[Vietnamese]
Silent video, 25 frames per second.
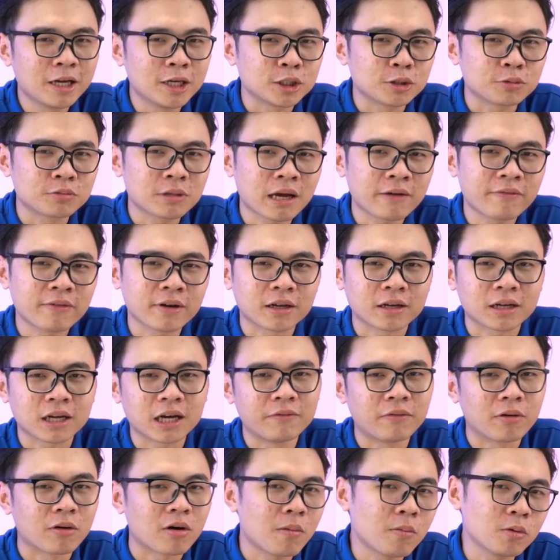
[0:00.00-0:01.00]
chúng ta phải
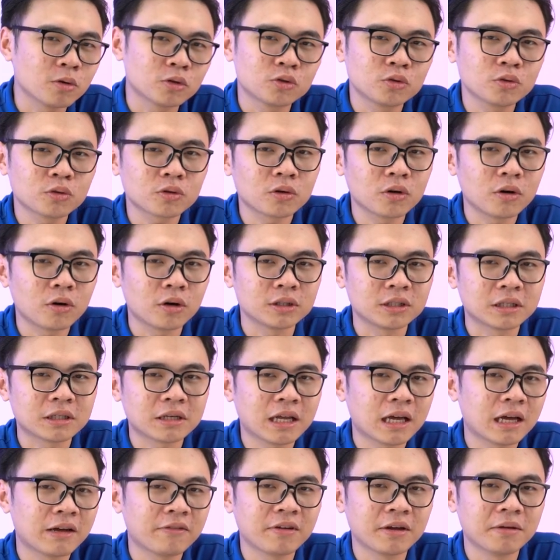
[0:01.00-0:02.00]
cần phải có một chút đó chính
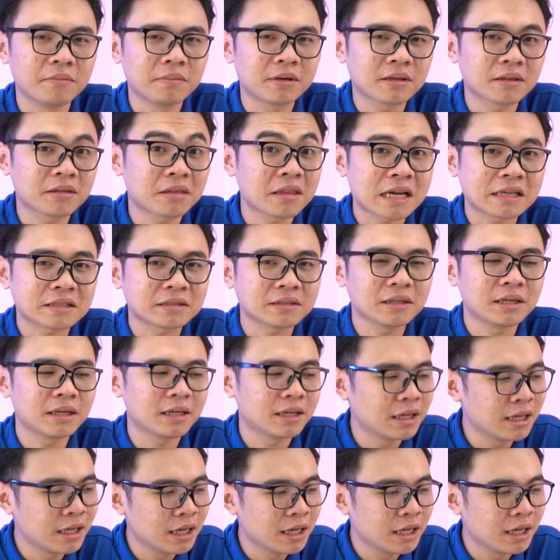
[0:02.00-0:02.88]
là phải test đi